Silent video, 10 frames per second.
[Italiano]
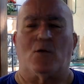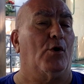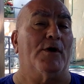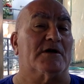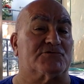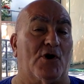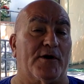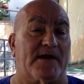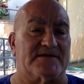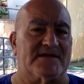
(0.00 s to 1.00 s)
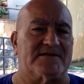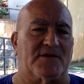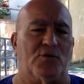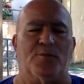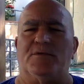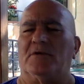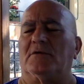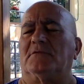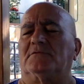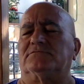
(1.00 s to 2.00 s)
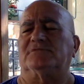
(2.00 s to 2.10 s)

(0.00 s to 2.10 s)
colonna storica senza dubbio,